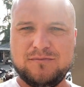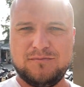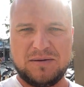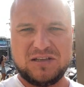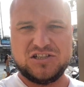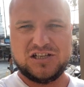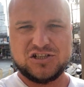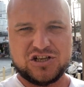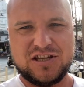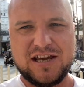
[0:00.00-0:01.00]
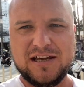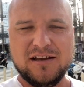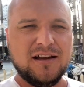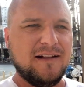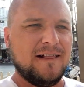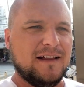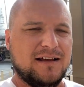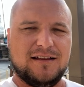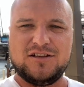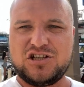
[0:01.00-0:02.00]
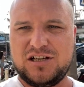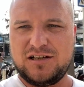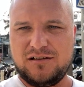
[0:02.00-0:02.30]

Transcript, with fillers: Mam nadzieję, że nie i że,